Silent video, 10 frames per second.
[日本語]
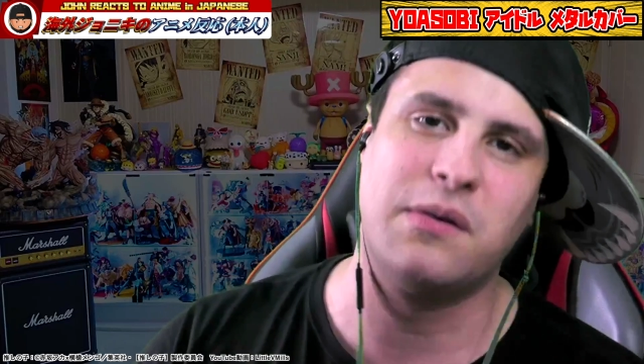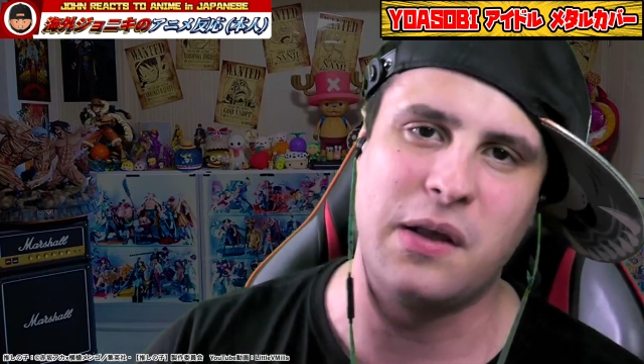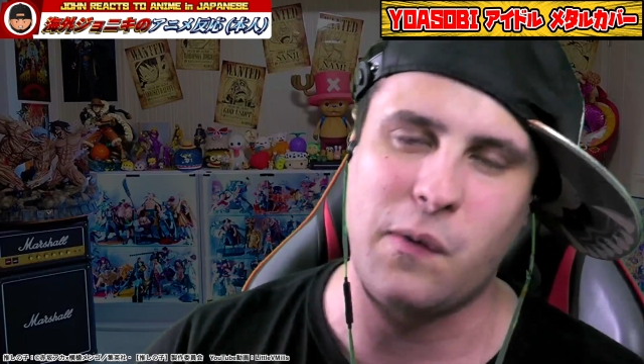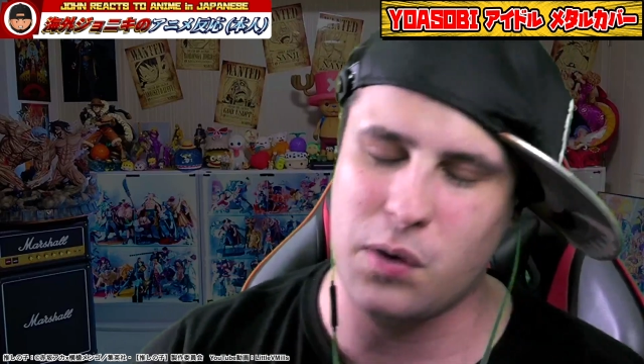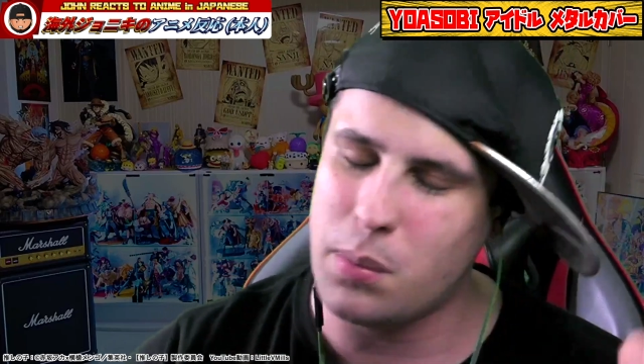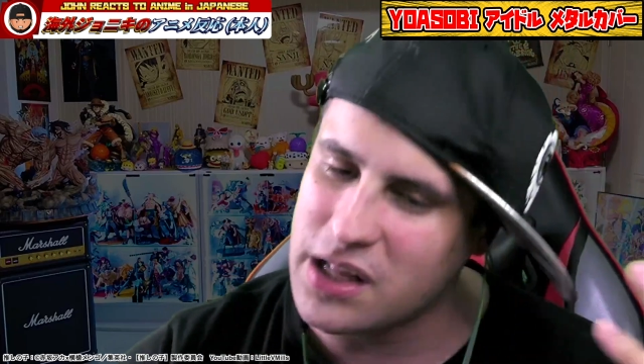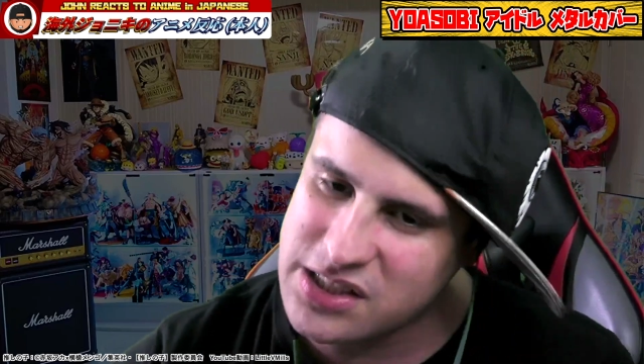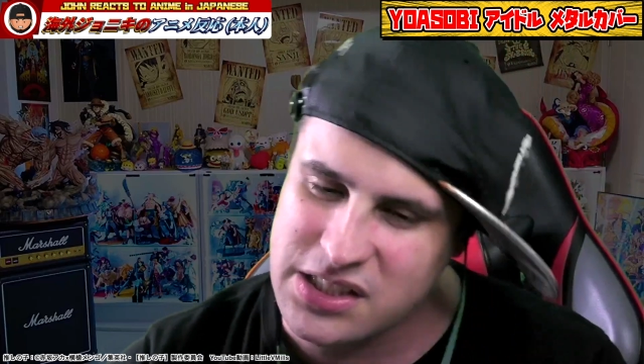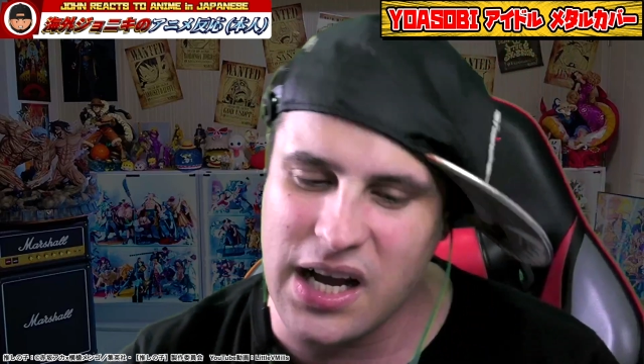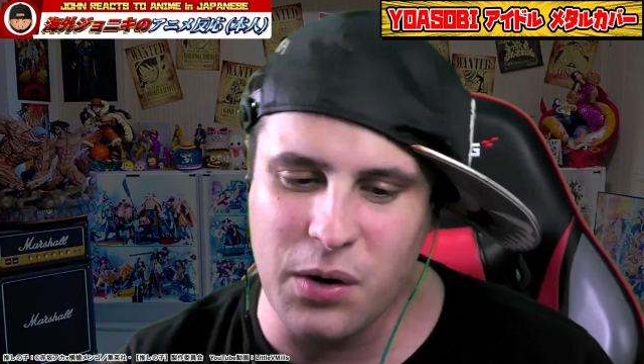うんでこれもまた
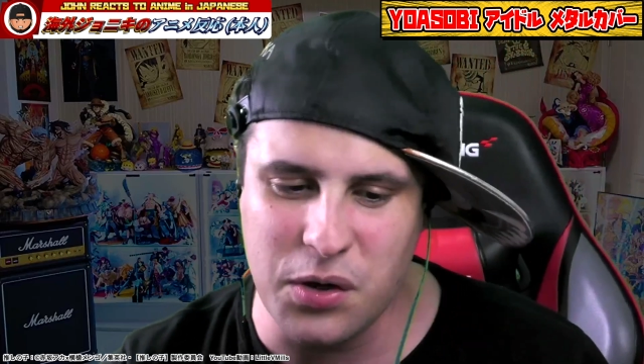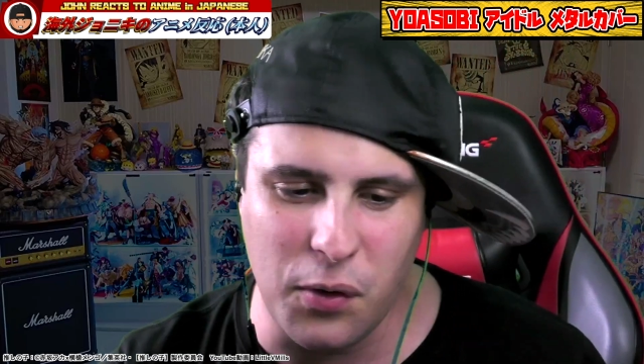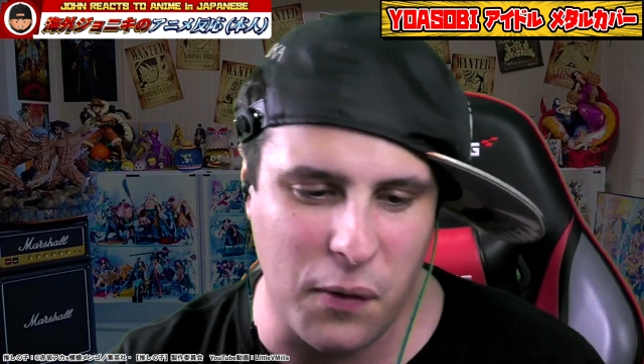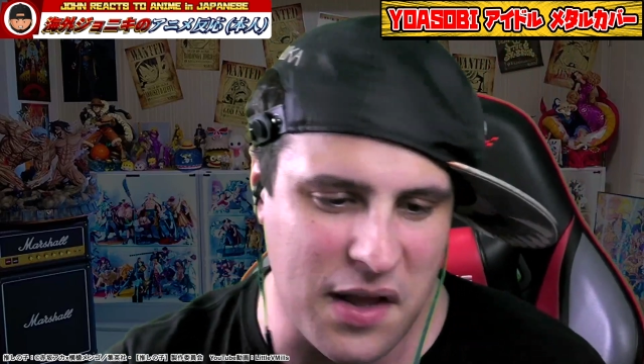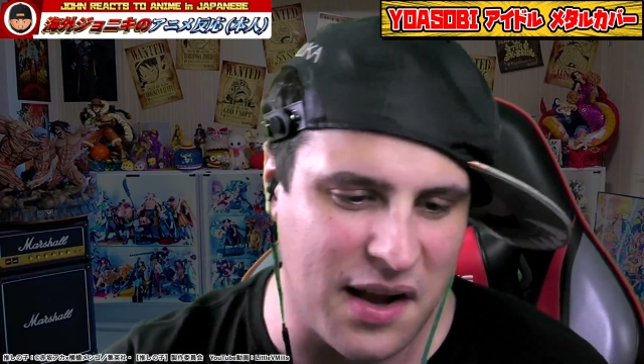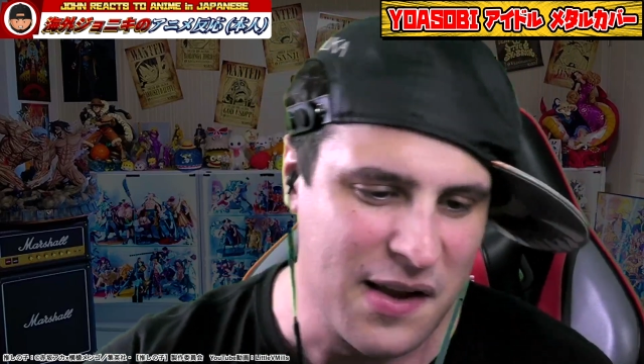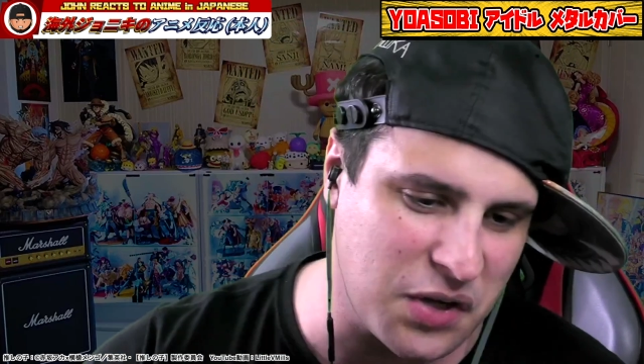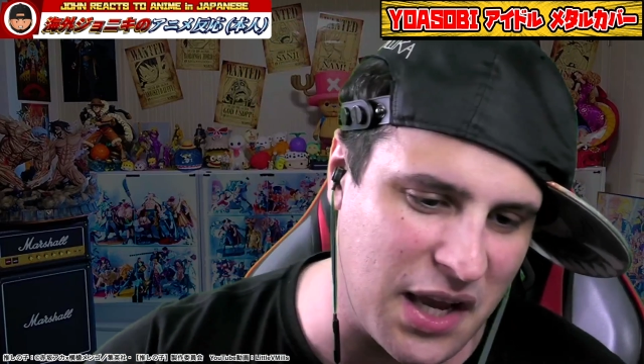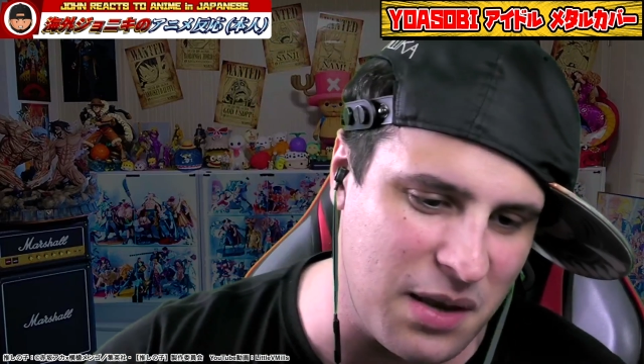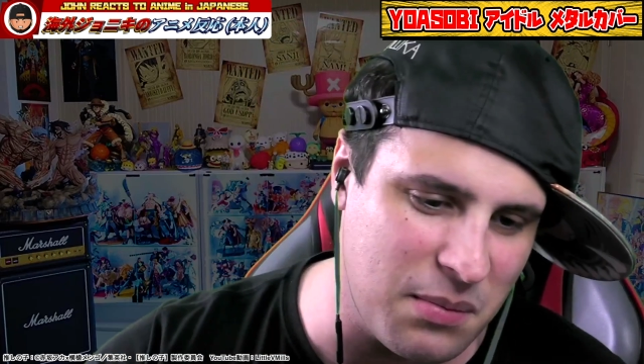違うような
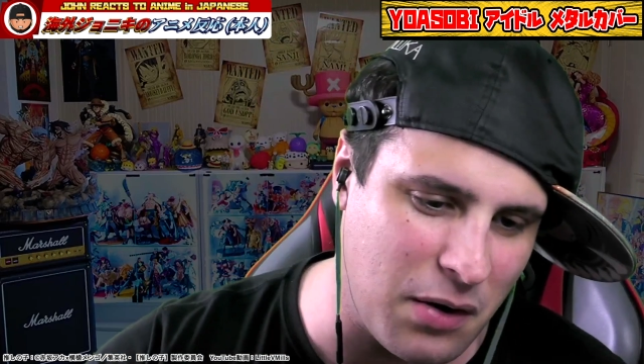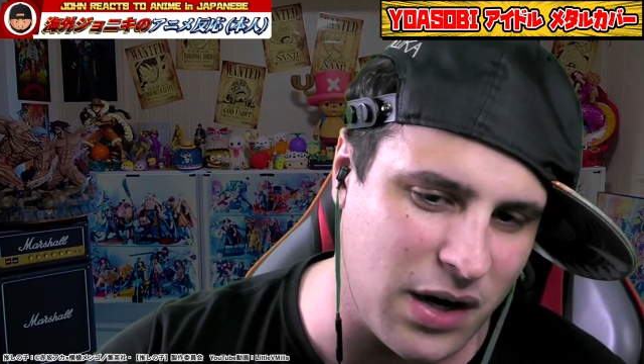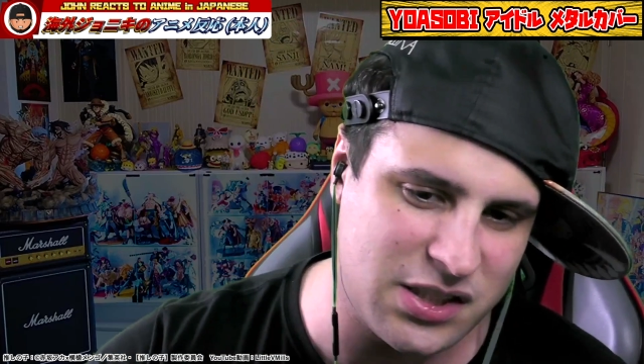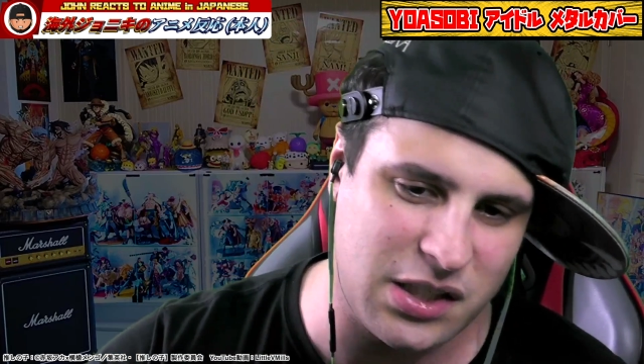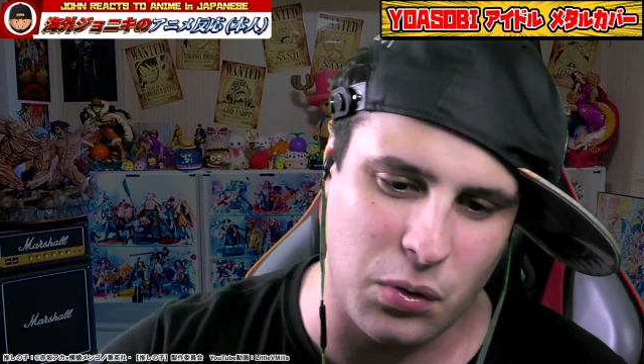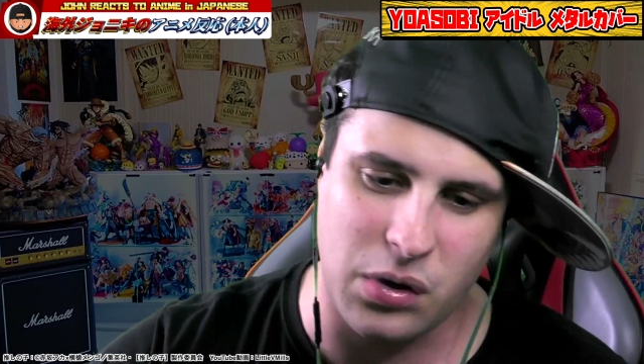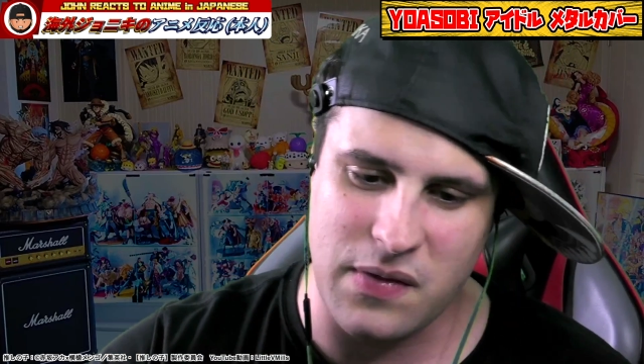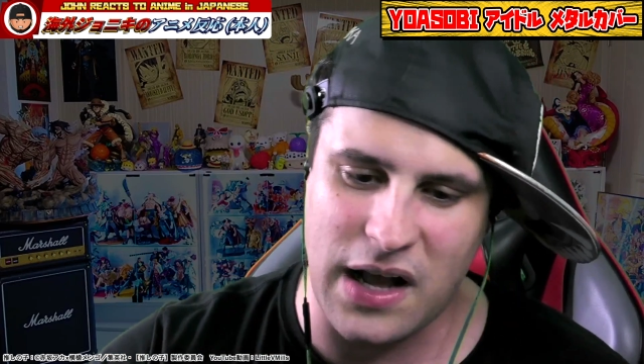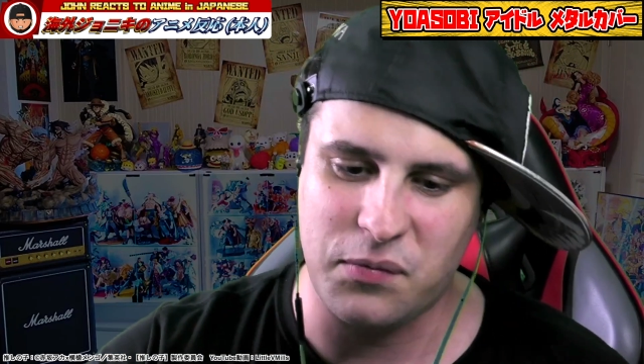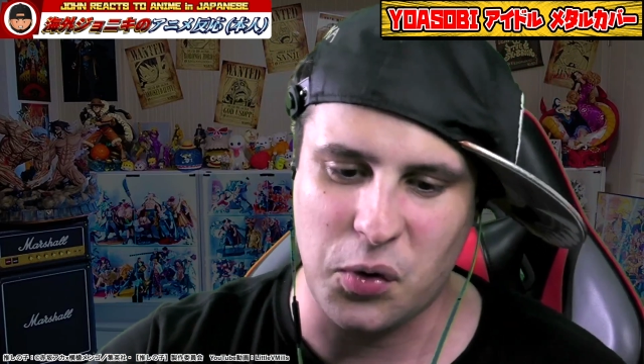歌い回しという
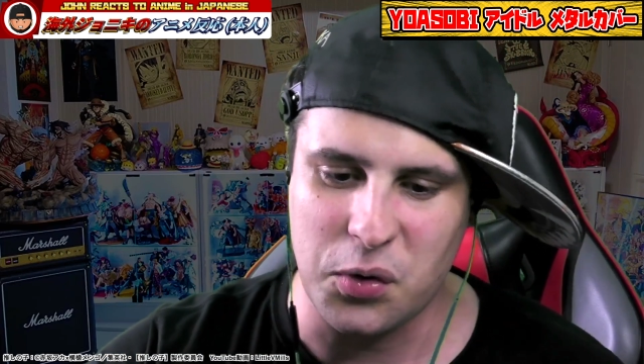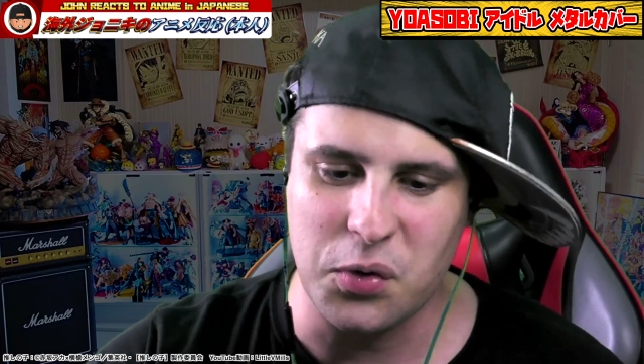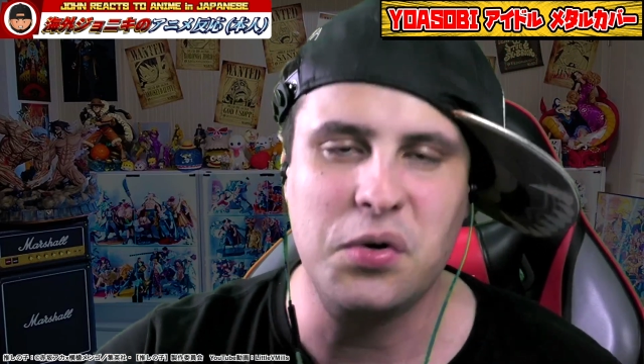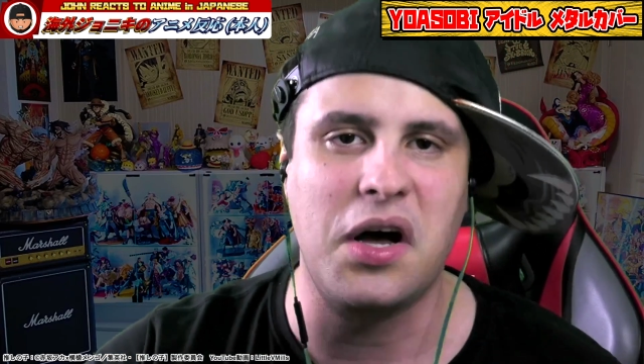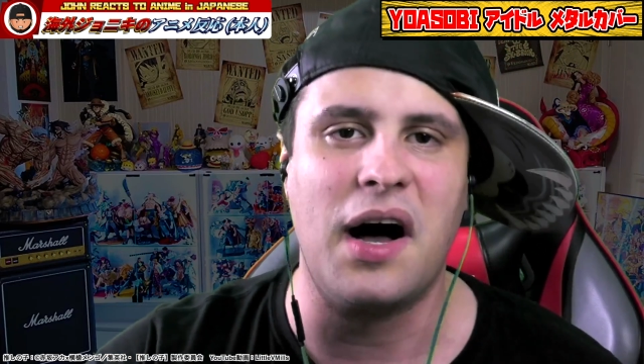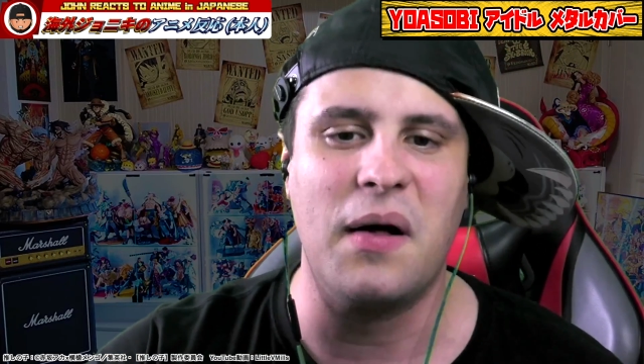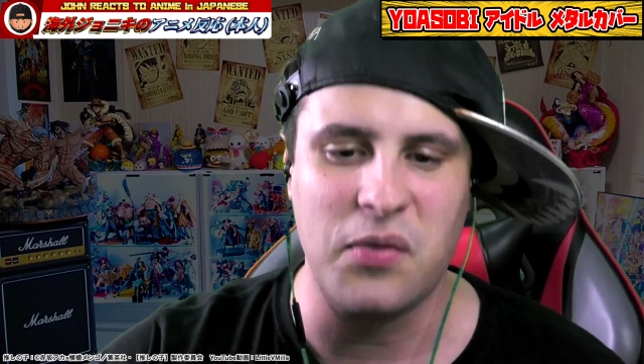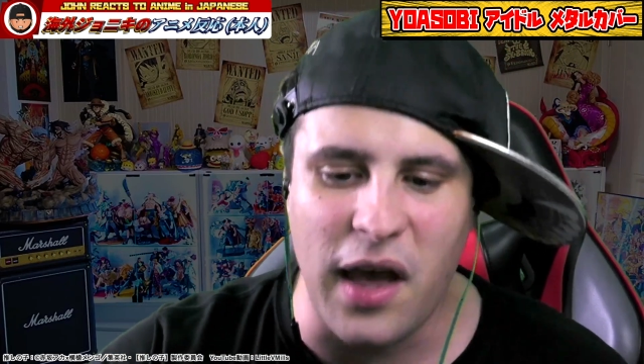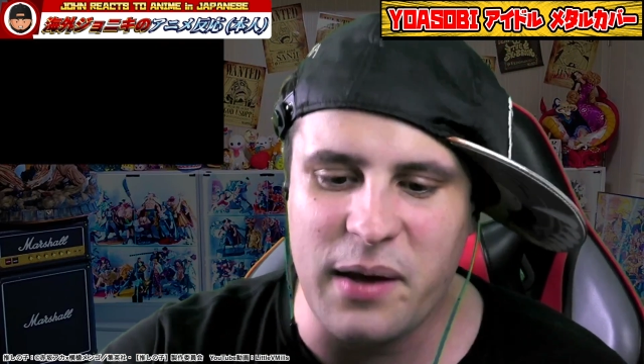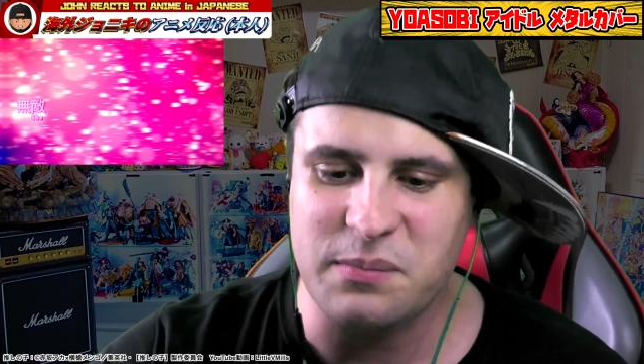か、なんというか
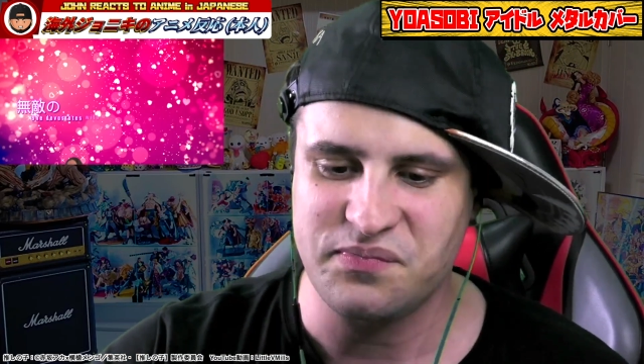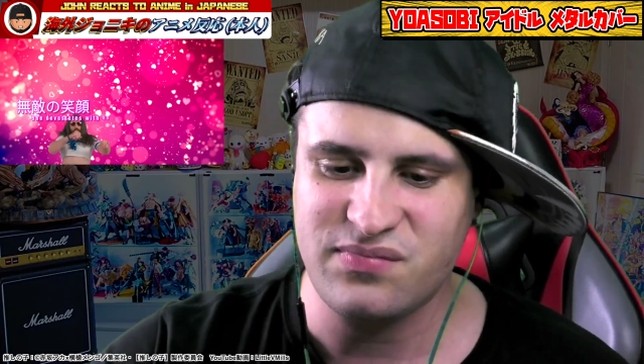ね。